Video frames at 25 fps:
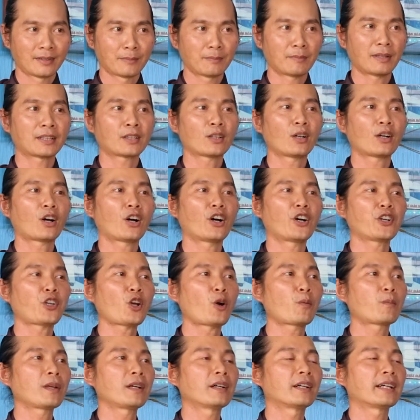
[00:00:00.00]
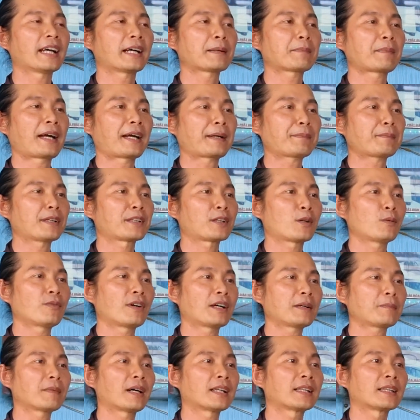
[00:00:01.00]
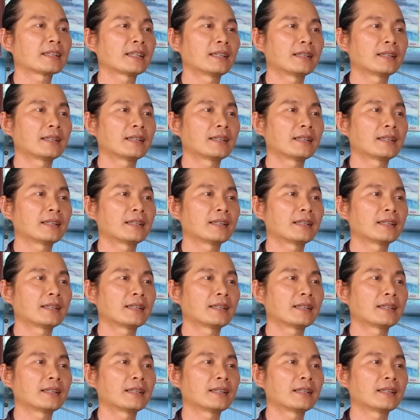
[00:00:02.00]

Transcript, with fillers: Mình có ngồi chung với người ăn mặn mình cũng vẫn bình